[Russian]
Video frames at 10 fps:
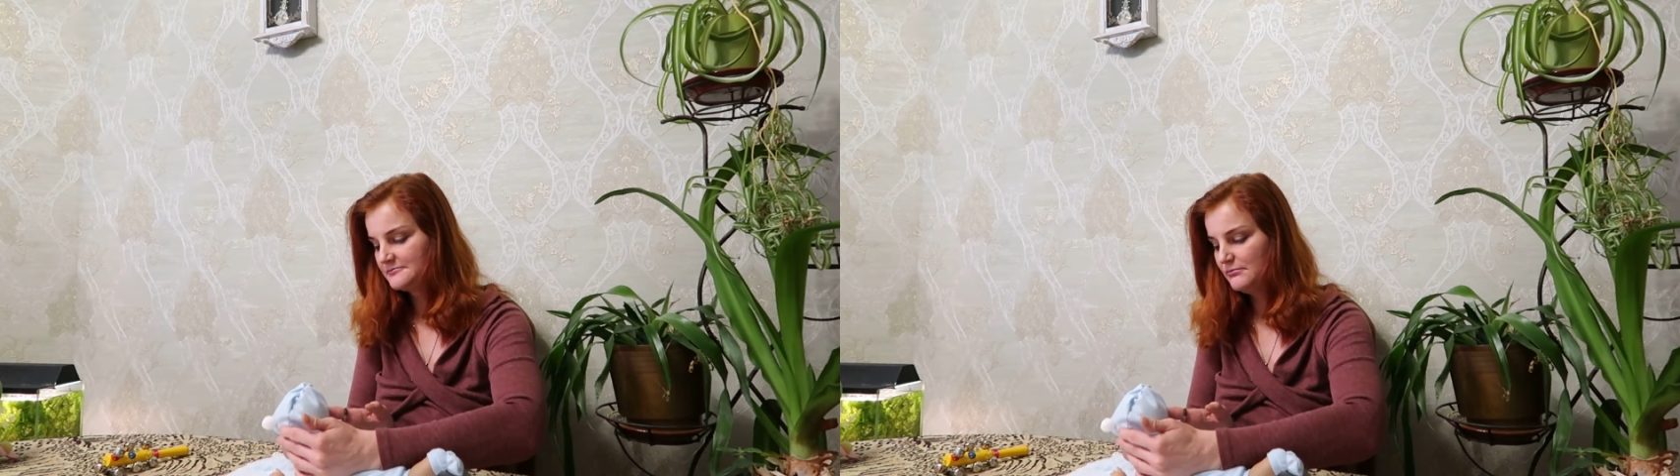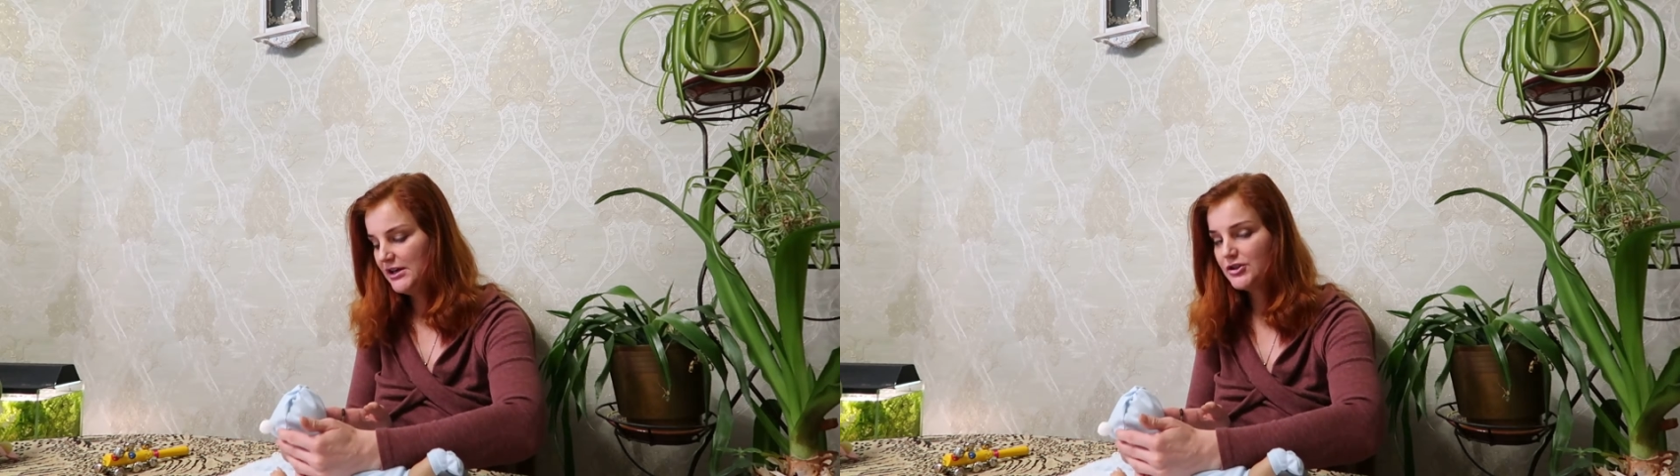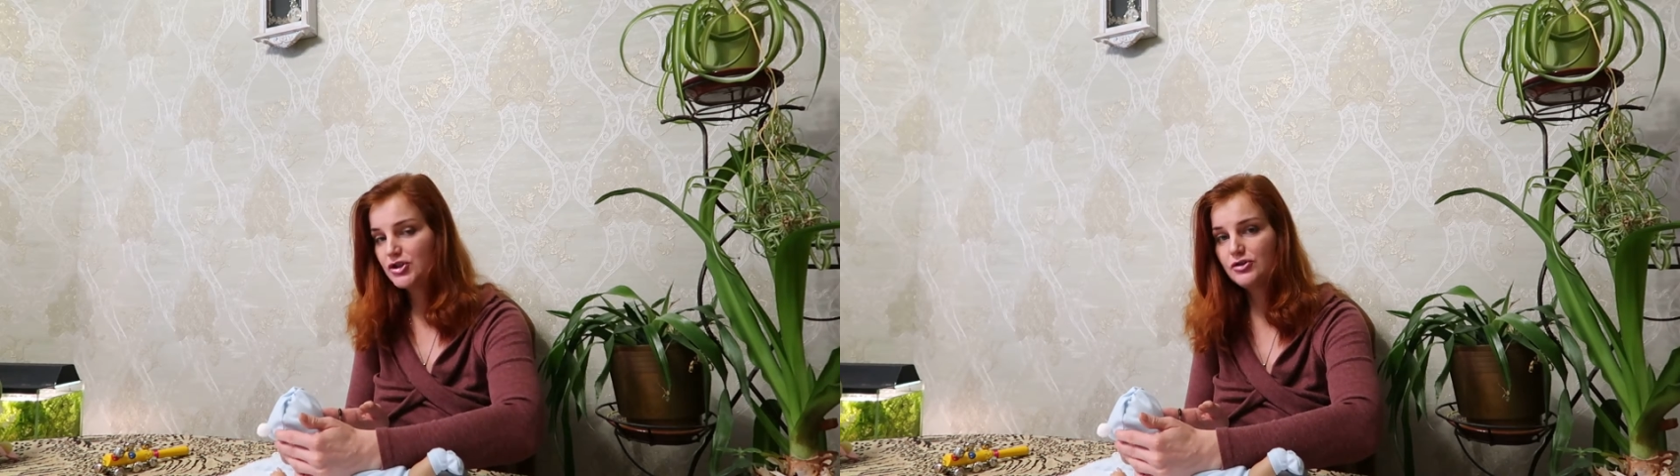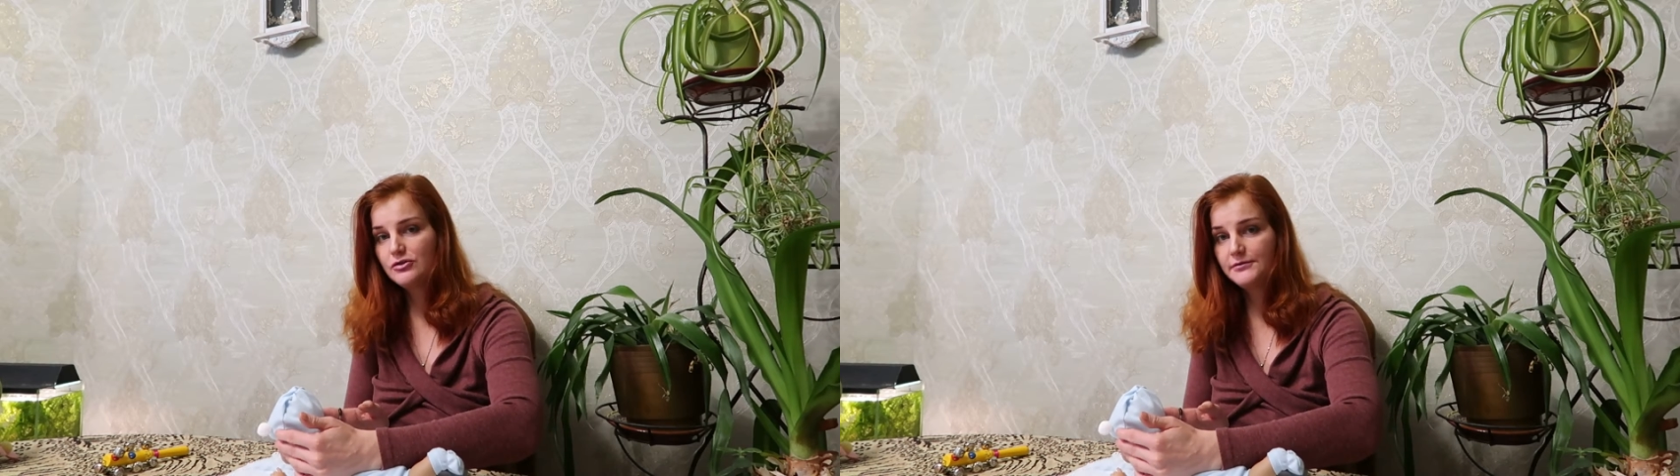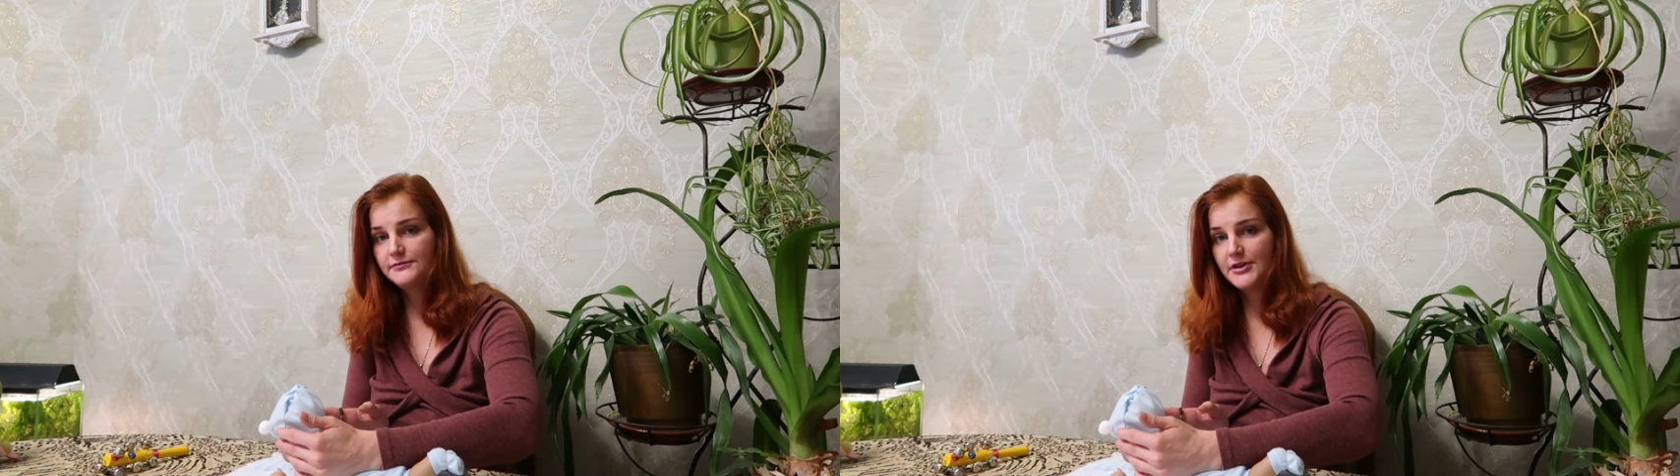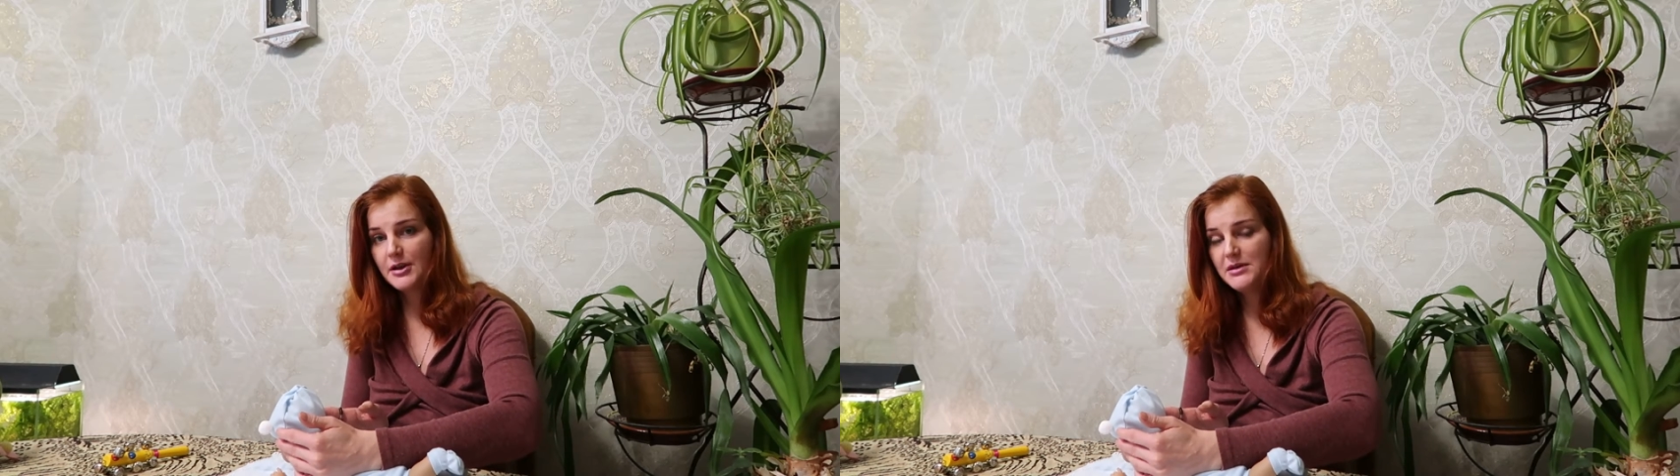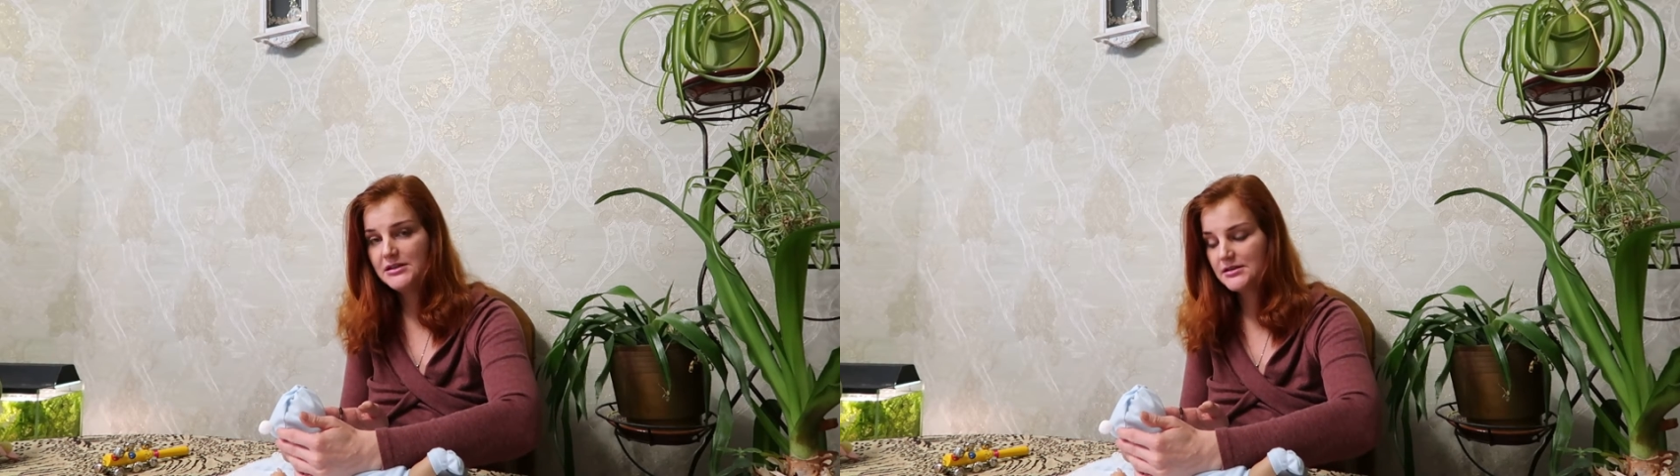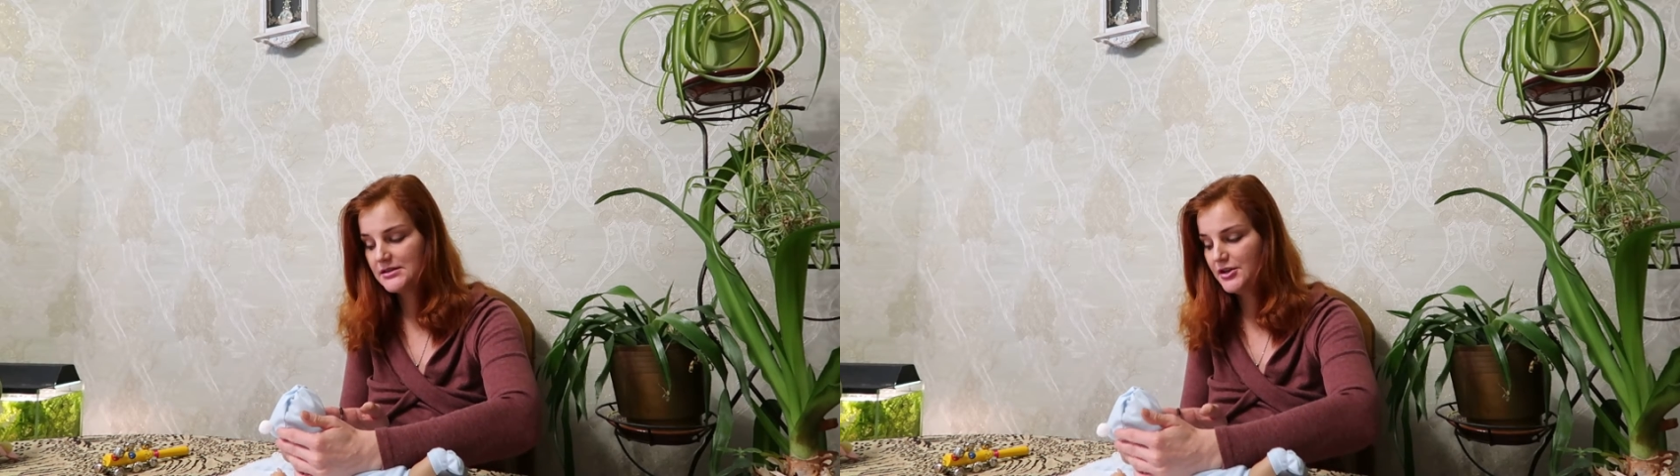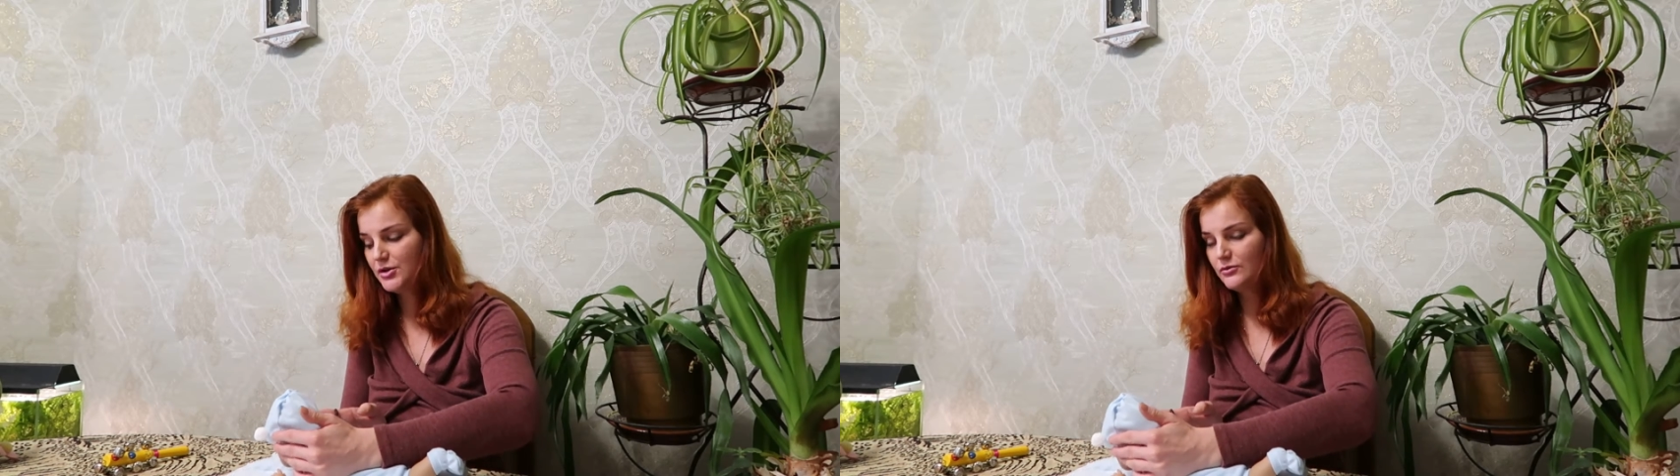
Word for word: Малыш еще в три месяца не